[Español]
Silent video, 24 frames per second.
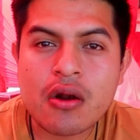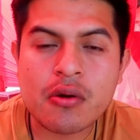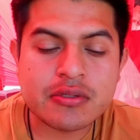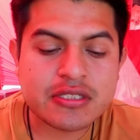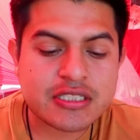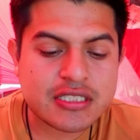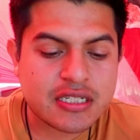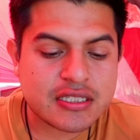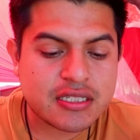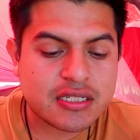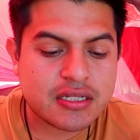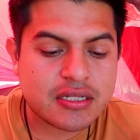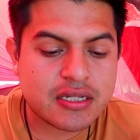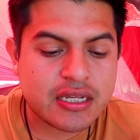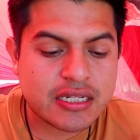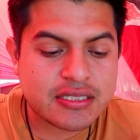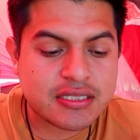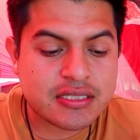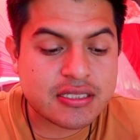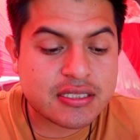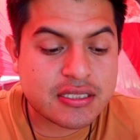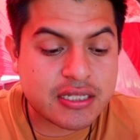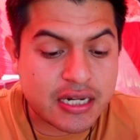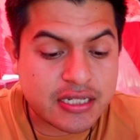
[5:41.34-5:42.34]
es que
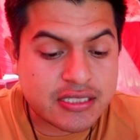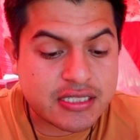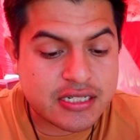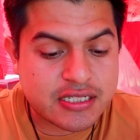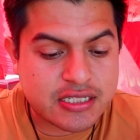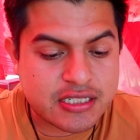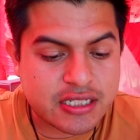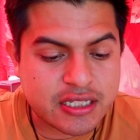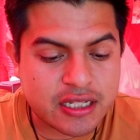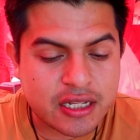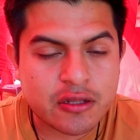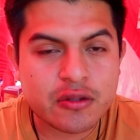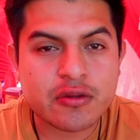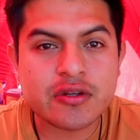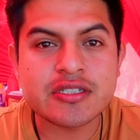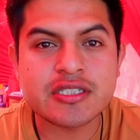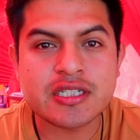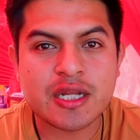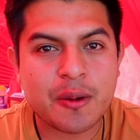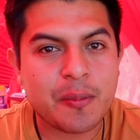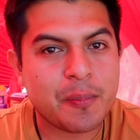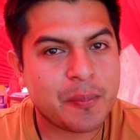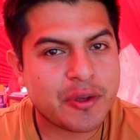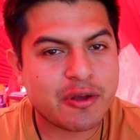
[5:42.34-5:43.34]
este sí trae salsita, entonces
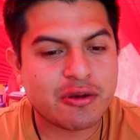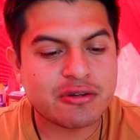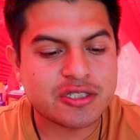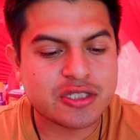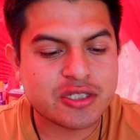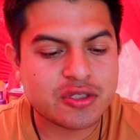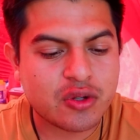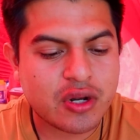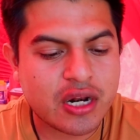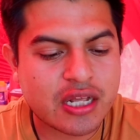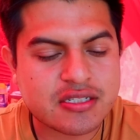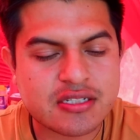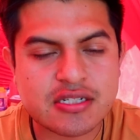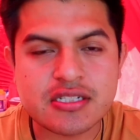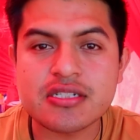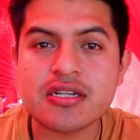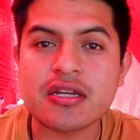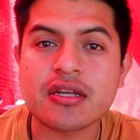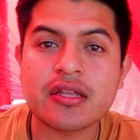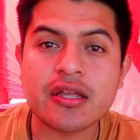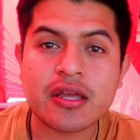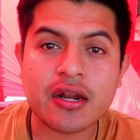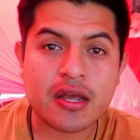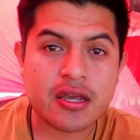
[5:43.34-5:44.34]
está picosito. La salsa
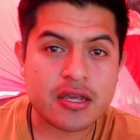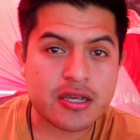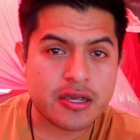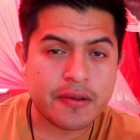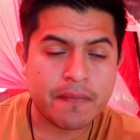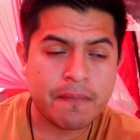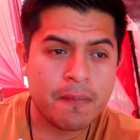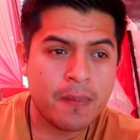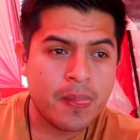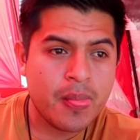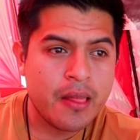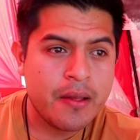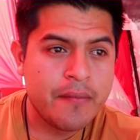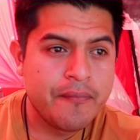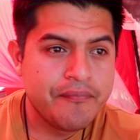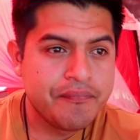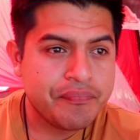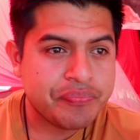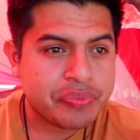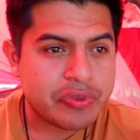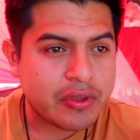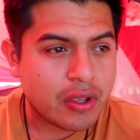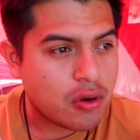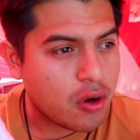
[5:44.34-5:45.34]
que tiene aquí
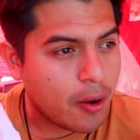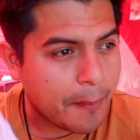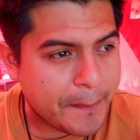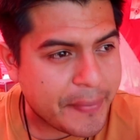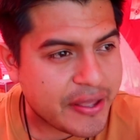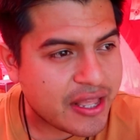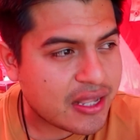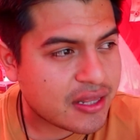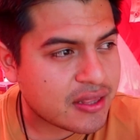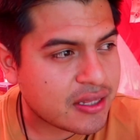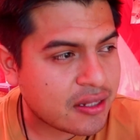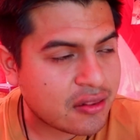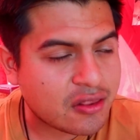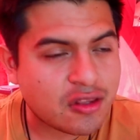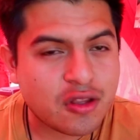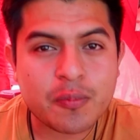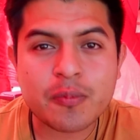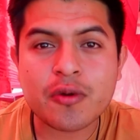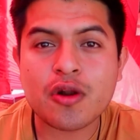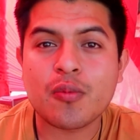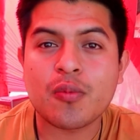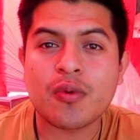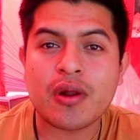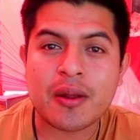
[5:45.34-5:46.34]
no pica tanto,
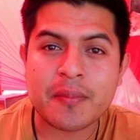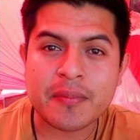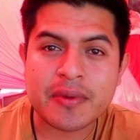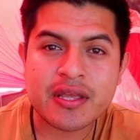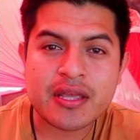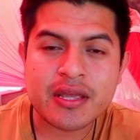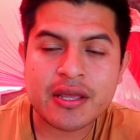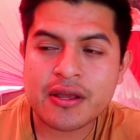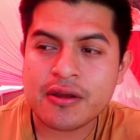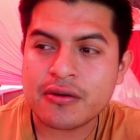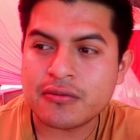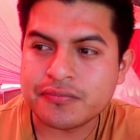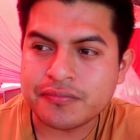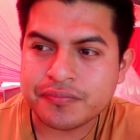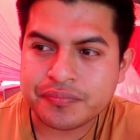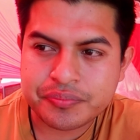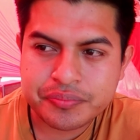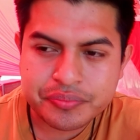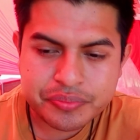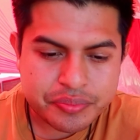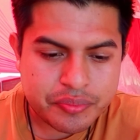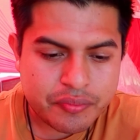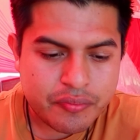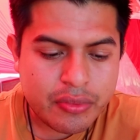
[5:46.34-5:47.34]
pero para mí que
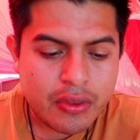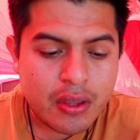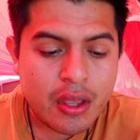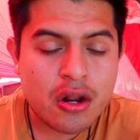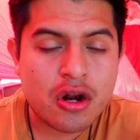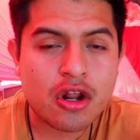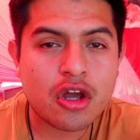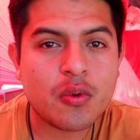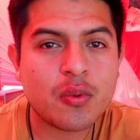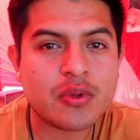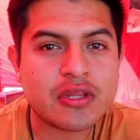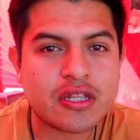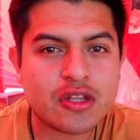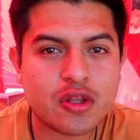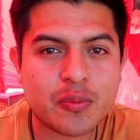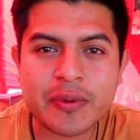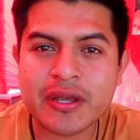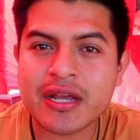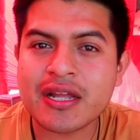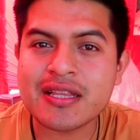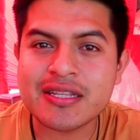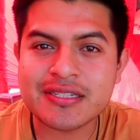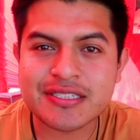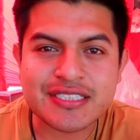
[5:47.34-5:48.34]
no como tanto
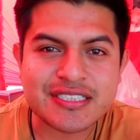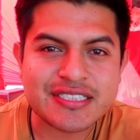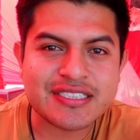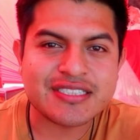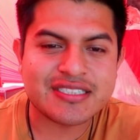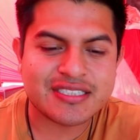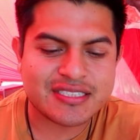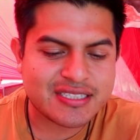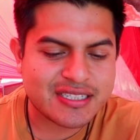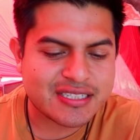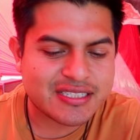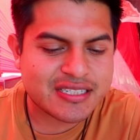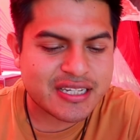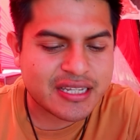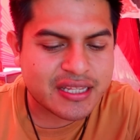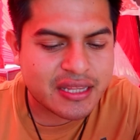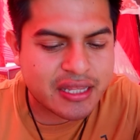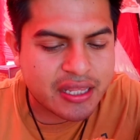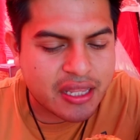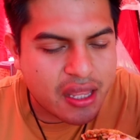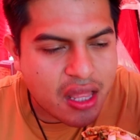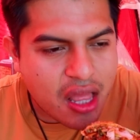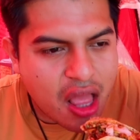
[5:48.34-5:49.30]
picante, sí, se siente.